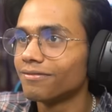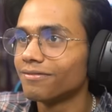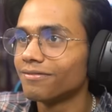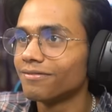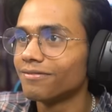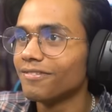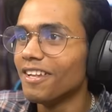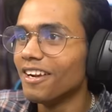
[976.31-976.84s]
भाई
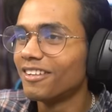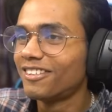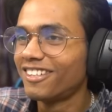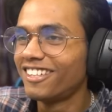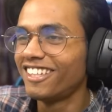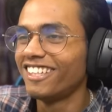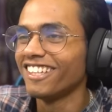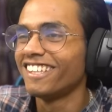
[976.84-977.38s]
तूने मॉब
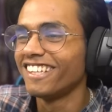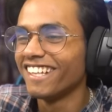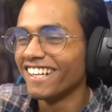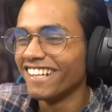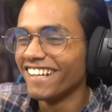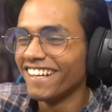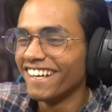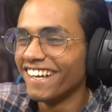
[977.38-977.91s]
क्राफ्ट कर
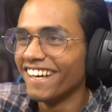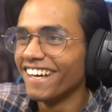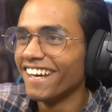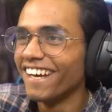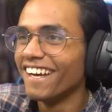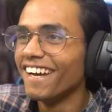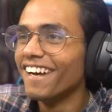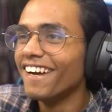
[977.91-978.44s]
रहे तूने
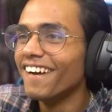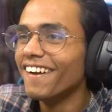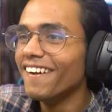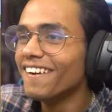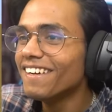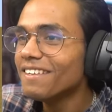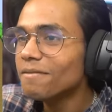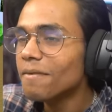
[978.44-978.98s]
मॉब क्राफ्ट कर
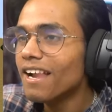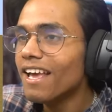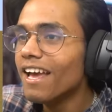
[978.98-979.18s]
रहे ना